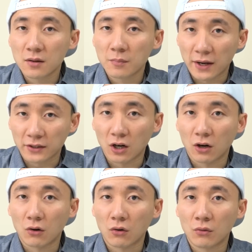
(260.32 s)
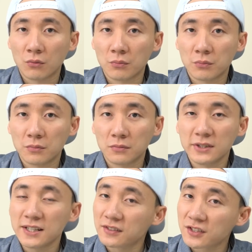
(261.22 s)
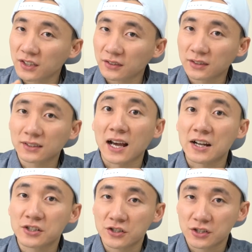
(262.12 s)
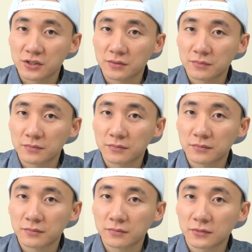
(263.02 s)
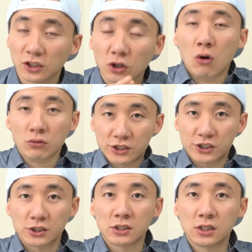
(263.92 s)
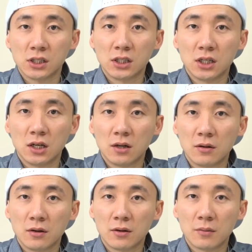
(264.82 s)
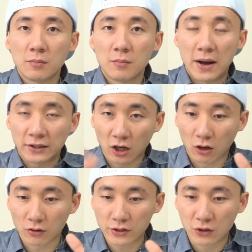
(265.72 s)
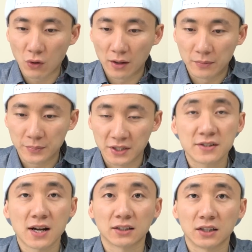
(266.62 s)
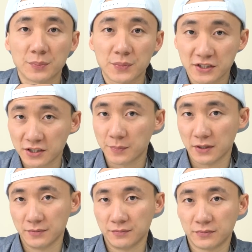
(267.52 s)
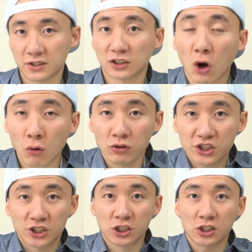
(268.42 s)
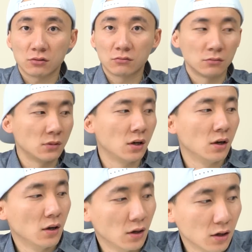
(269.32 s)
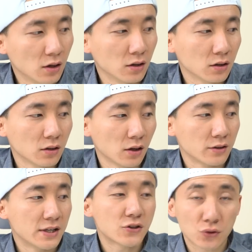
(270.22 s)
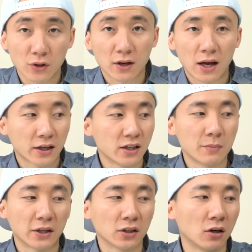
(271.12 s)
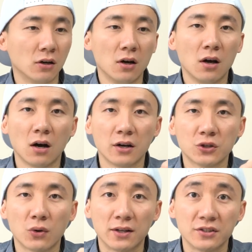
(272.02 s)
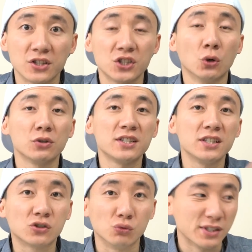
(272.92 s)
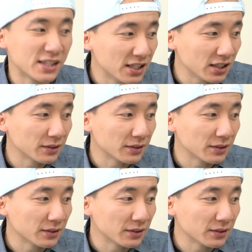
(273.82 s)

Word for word: 买到类似性能的台式机的同时，买到一款平价的笔记本的同时，也许还可以买到呃一款游戏主机，